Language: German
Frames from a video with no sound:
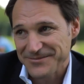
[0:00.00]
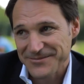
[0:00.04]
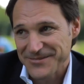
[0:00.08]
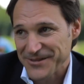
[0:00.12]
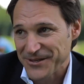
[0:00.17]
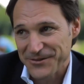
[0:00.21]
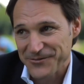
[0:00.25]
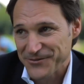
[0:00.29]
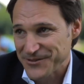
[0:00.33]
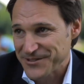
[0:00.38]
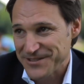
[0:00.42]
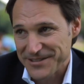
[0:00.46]

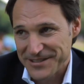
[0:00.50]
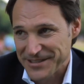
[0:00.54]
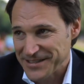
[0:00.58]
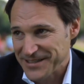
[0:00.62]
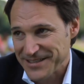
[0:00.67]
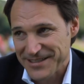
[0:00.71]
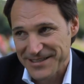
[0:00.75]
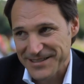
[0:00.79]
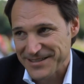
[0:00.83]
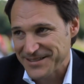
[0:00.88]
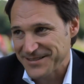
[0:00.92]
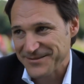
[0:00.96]
können wir sie
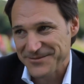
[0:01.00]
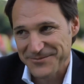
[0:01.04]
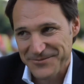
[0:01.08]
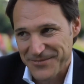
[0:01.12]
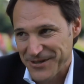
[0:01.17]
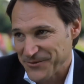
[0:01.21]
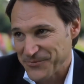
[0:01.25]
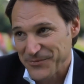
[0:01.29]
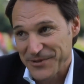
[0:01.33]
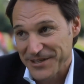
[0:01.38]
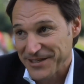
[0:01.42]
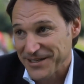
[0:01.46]
nicht.
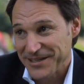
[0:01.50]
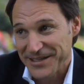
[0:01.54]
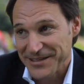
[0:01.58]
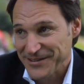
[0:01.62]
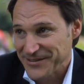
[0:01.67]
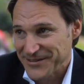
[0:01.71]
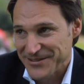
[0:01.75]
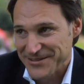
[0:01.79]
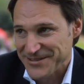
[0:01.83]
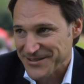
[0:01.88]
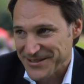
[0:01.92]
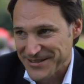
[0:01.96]
Auch mir
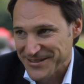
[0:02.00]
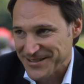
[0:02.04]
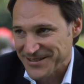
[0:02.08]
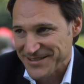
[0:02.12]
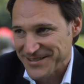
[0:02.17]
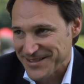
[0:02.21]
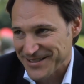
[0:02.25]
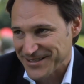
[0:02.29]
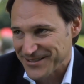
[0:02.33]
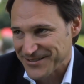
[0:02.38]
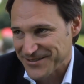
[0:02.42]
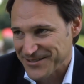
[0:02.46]
gelingt es nicht,
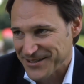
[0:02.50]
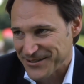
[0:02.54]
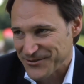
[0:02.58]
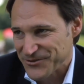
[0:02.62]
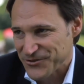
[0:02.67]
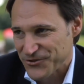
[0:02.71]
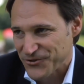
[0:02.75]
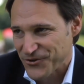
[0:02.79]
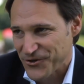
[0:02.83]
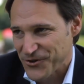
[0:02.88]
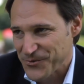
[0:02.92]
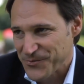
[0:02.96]
diese ganz
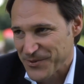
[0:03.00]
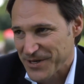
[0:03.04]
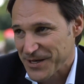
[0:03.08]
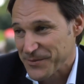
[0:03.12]
auszuräumen.